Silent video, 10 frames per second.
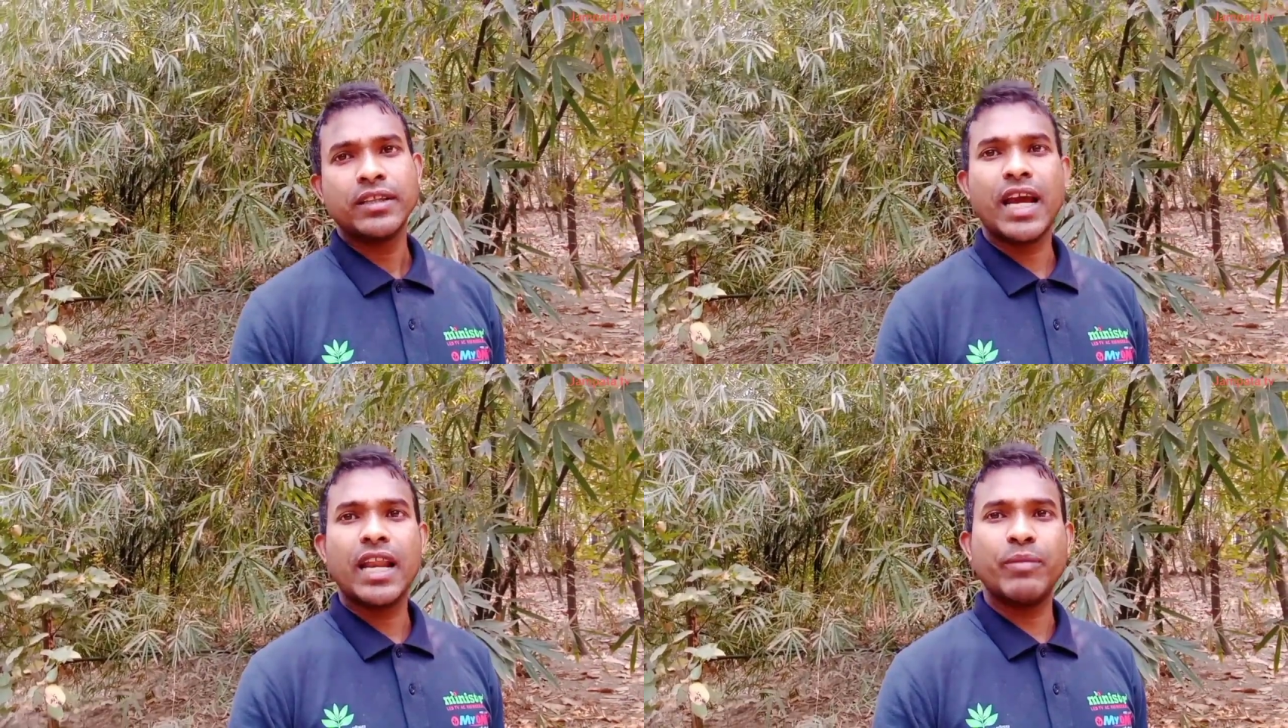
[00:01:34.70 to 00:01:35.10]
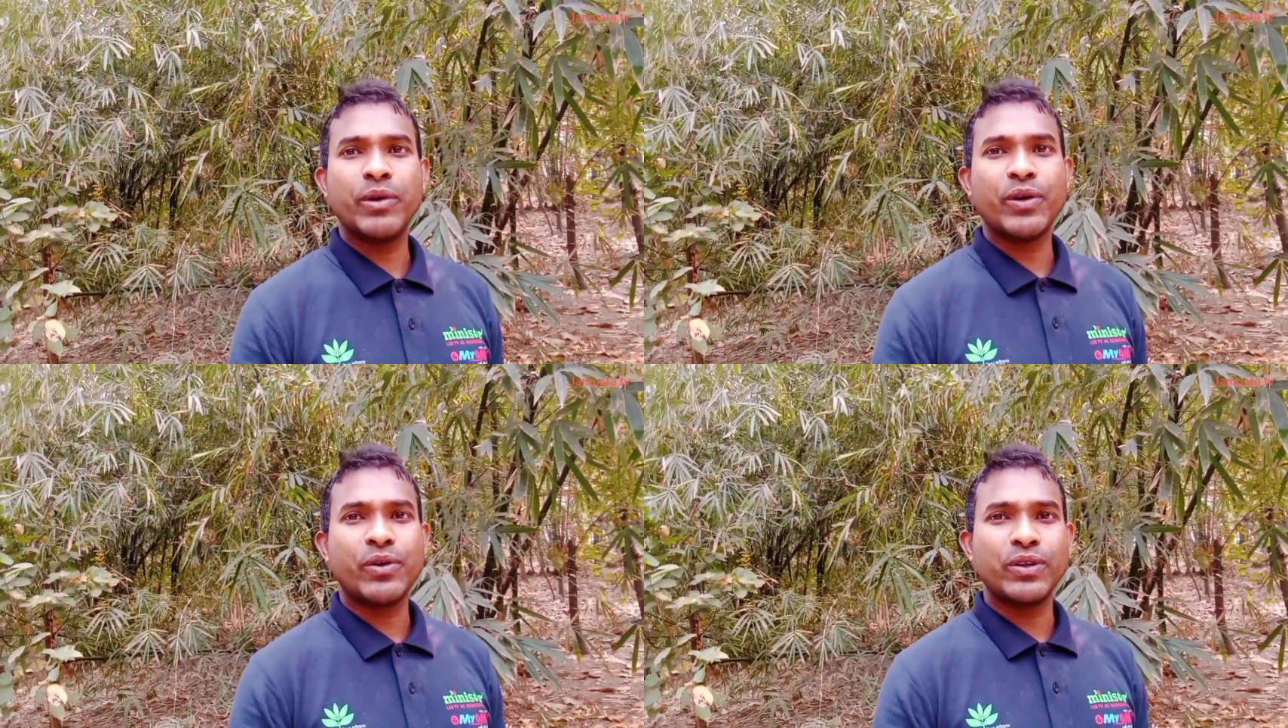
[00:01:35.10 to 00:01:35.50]
তাহলে
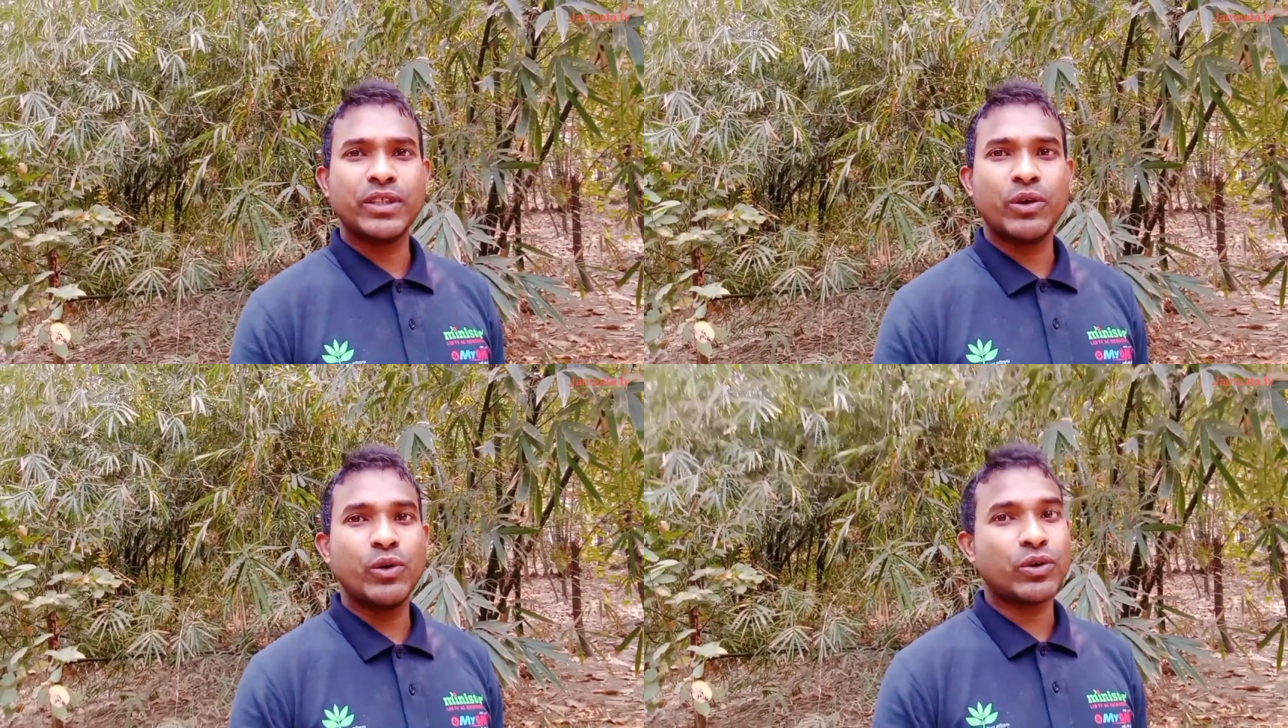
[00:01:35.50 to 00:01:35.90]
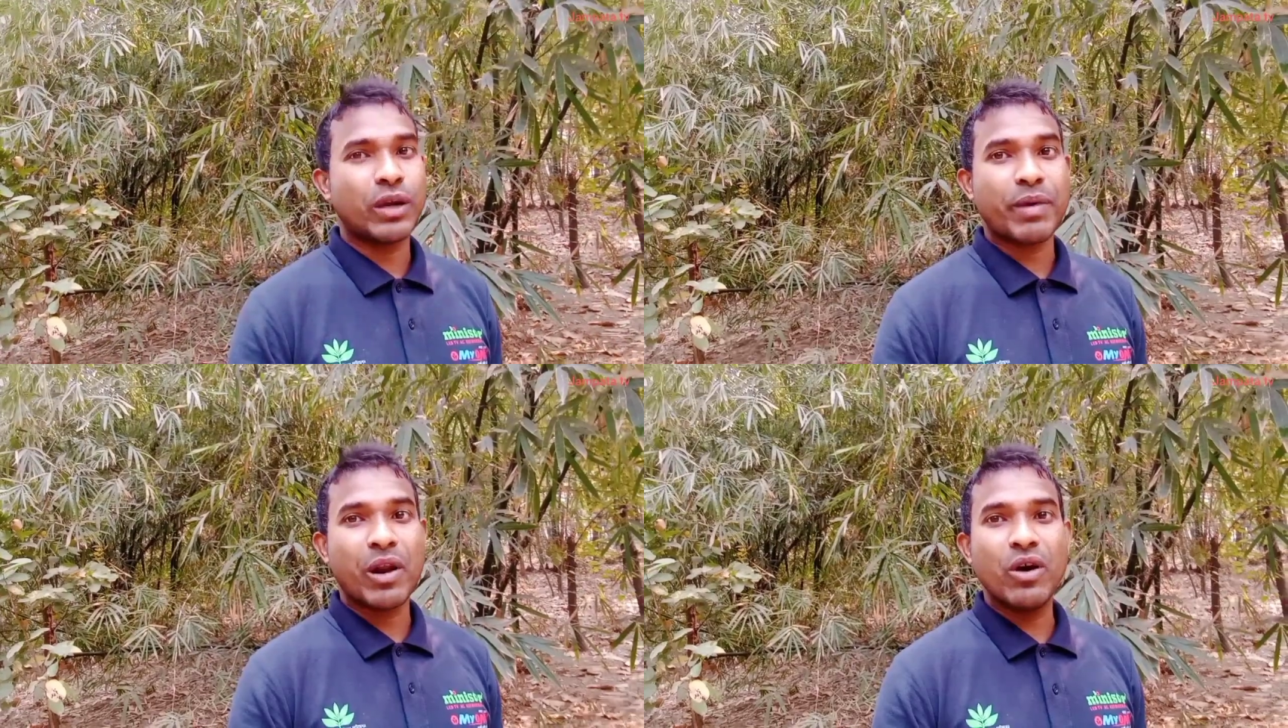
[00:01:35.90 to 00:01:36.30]
মনে করুন যে ওই
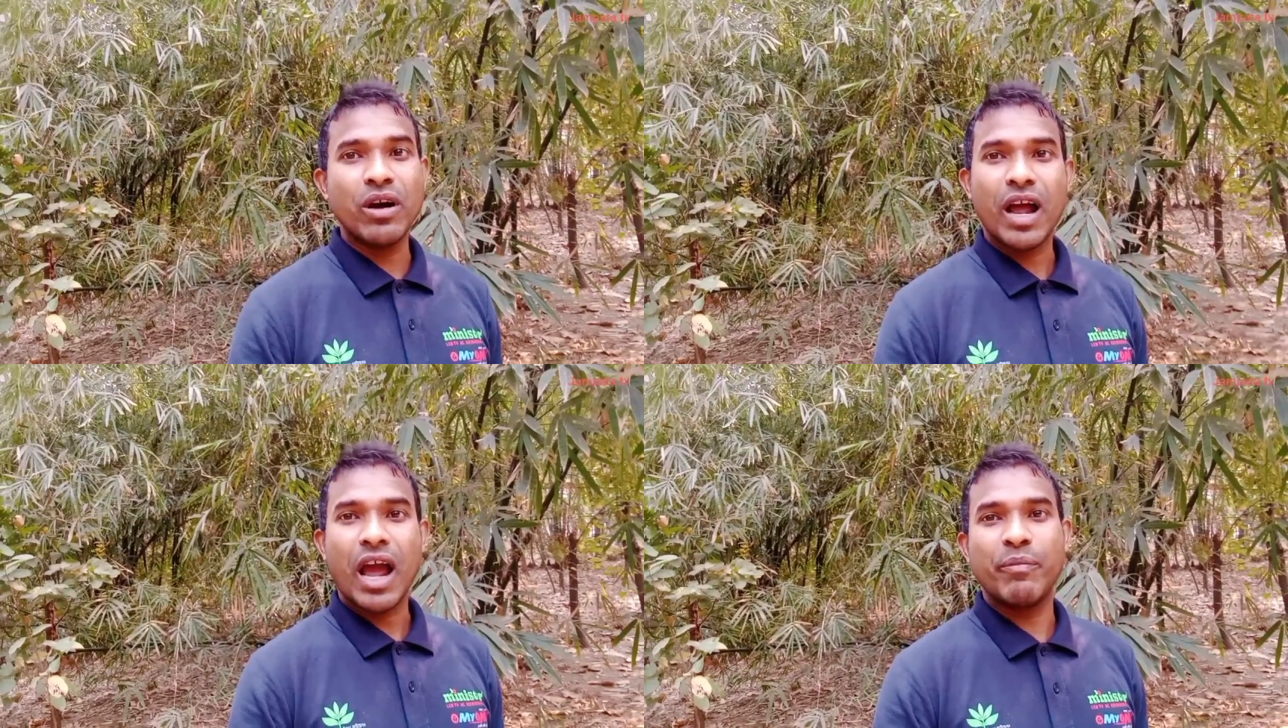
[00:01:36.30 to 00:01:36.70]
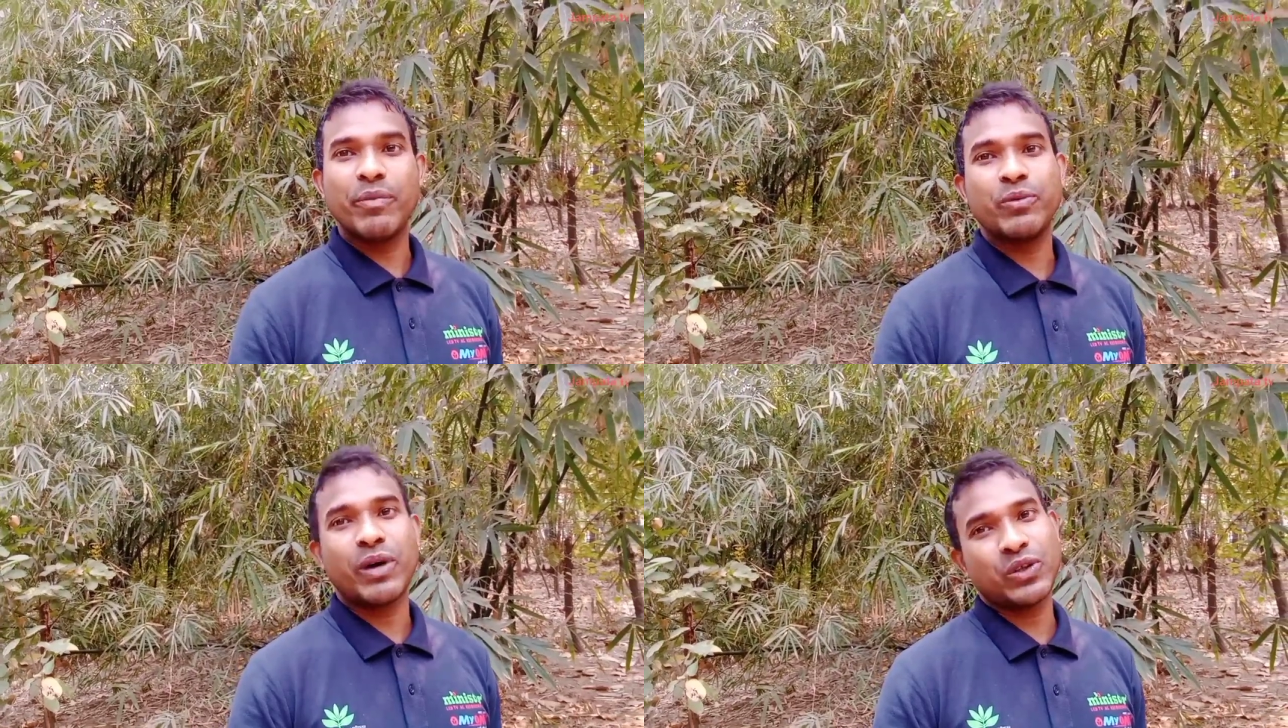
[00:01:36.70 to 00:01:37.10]
লোকটা ভালো
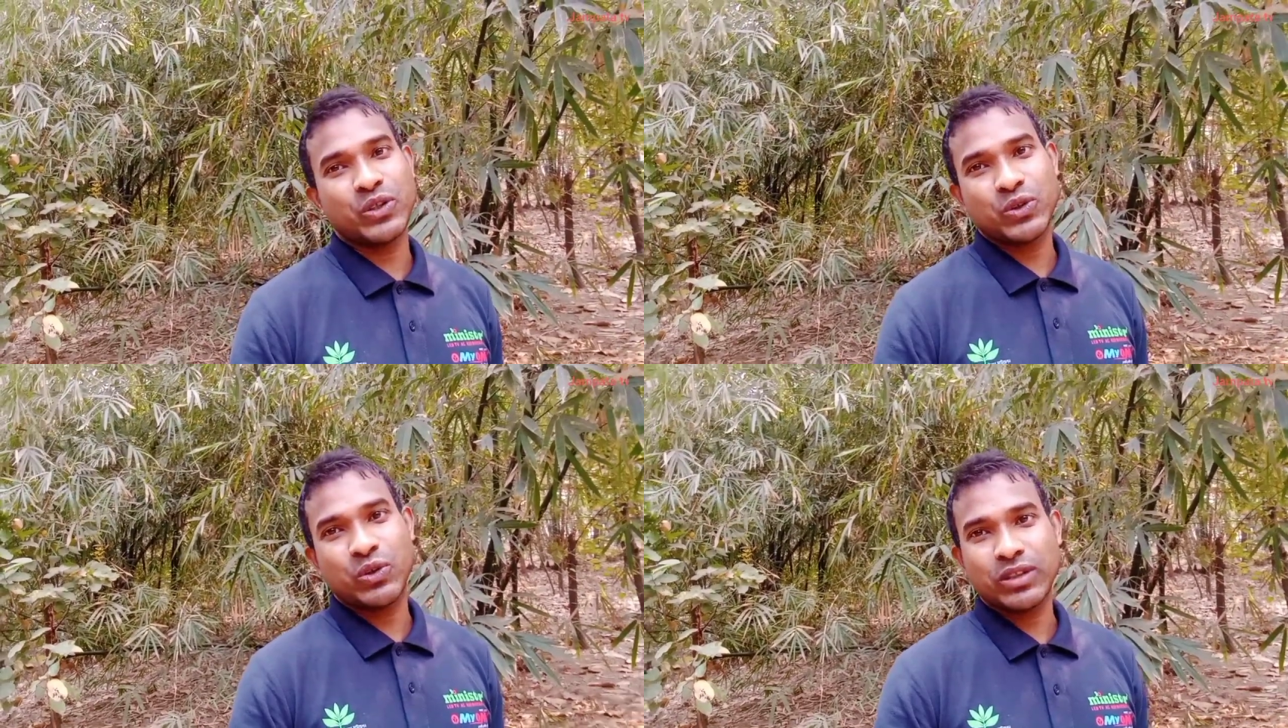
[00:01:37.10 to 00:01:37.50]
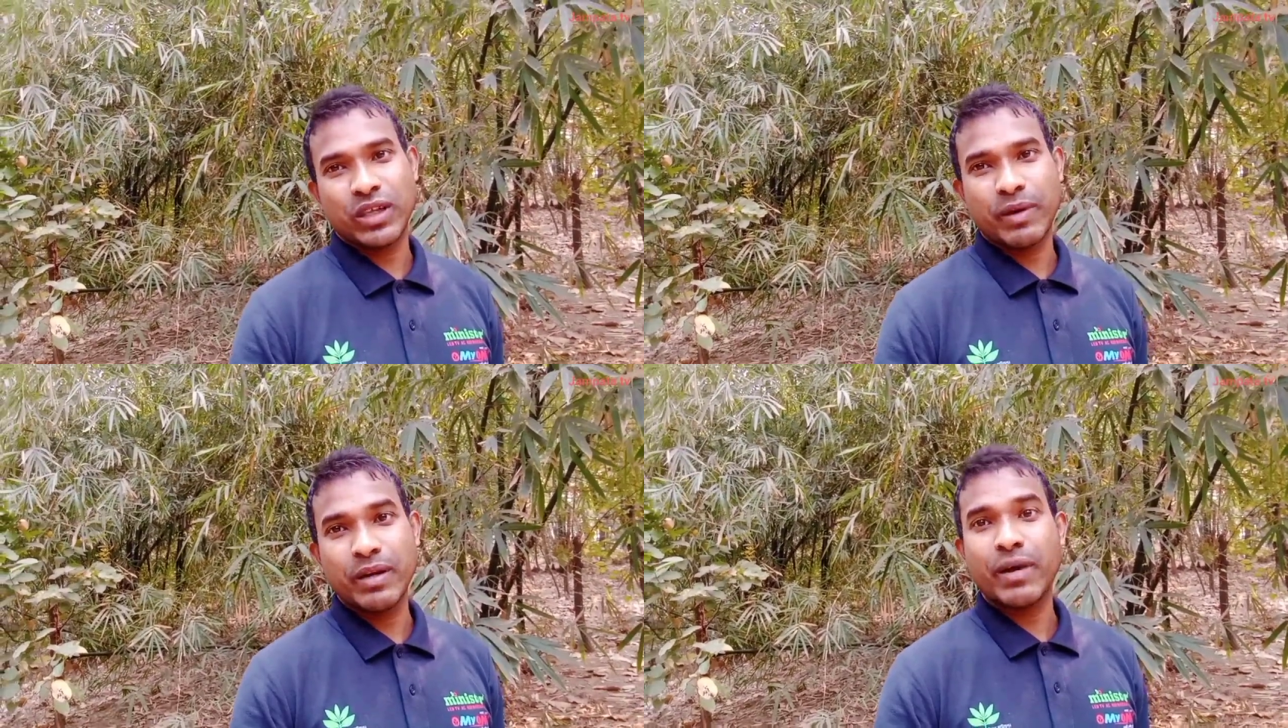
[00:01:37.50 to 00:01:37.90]
আপনিও ভালো কিছু করতে
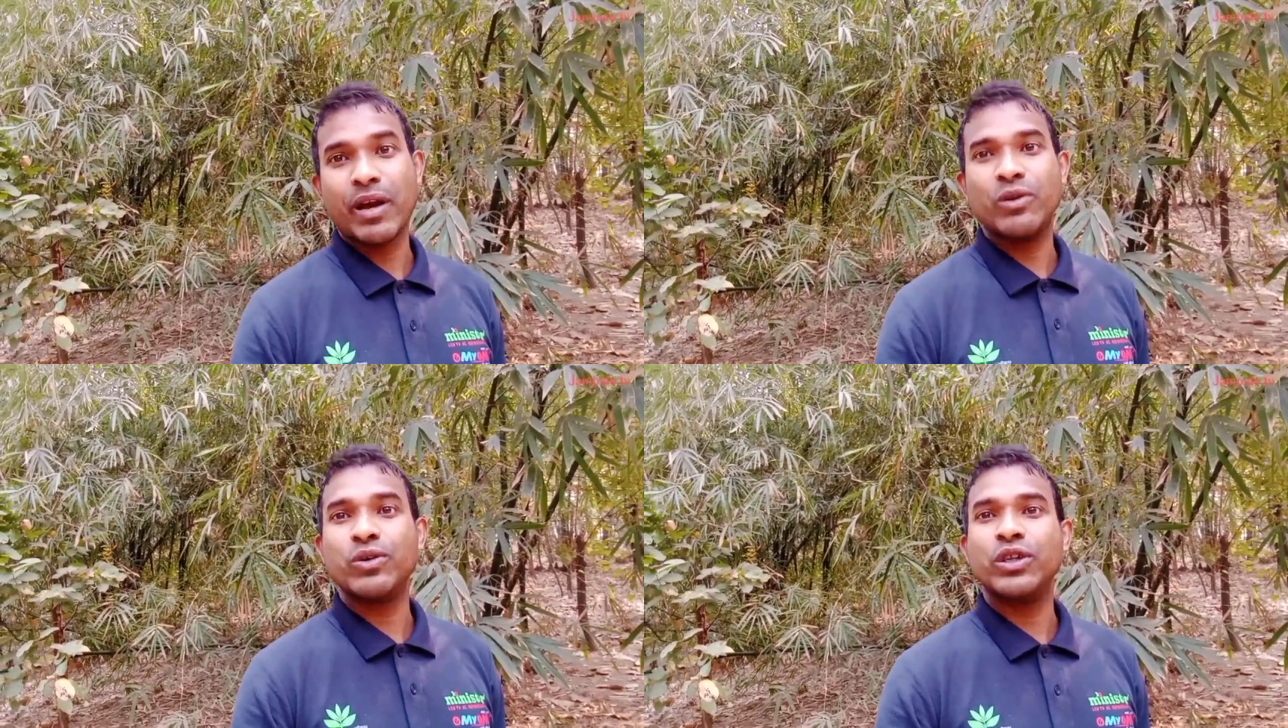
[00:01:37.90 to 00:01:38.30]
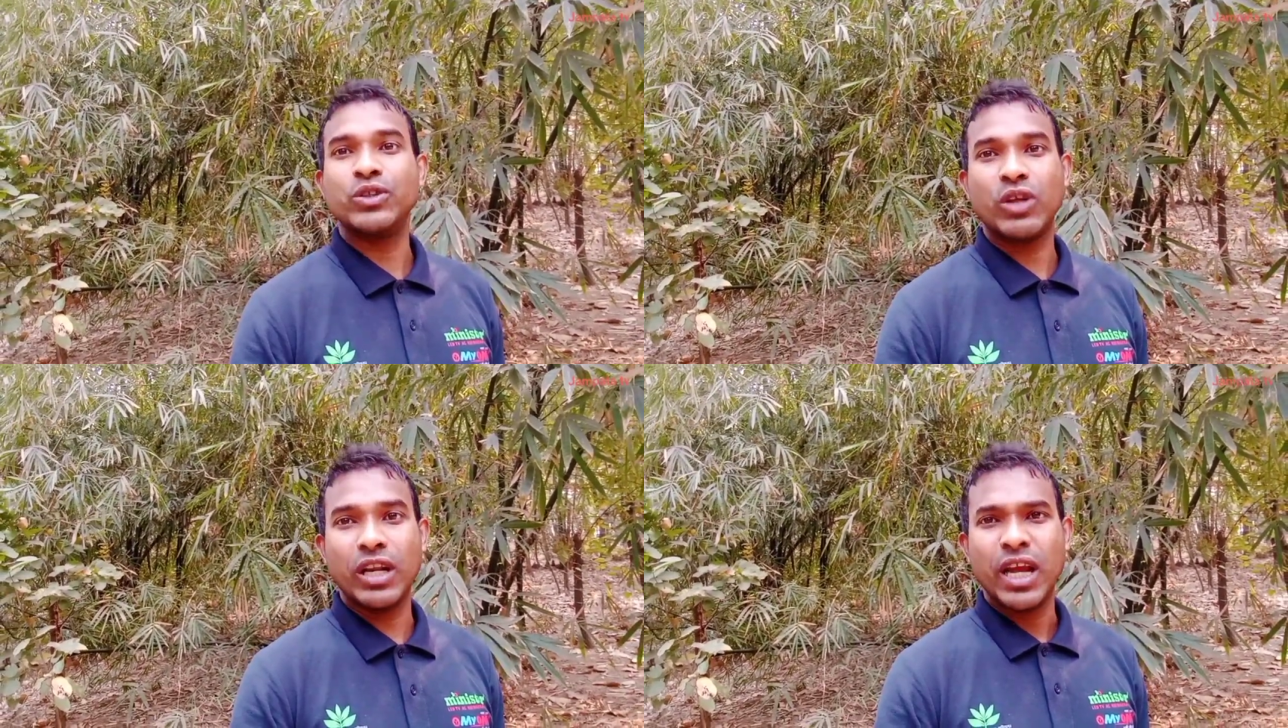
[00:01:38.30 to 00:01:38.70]
পারেন ভালো লোকে
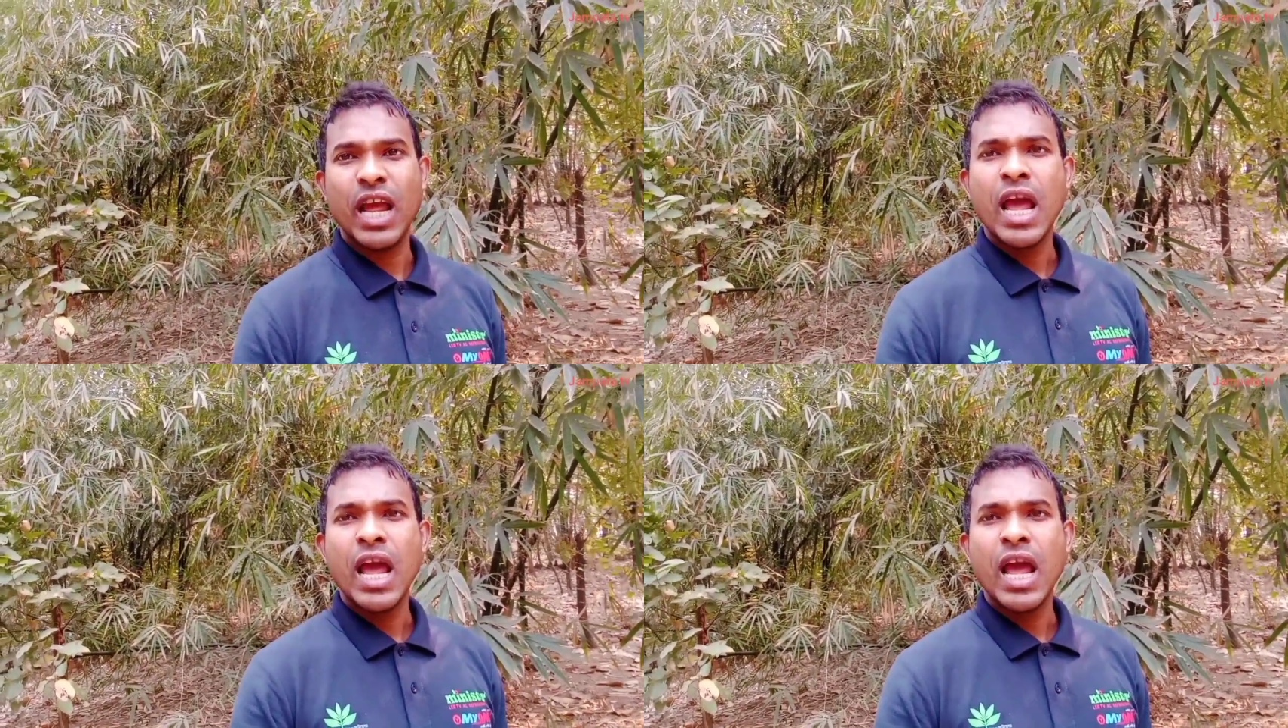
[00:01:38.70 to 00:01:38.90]
চললে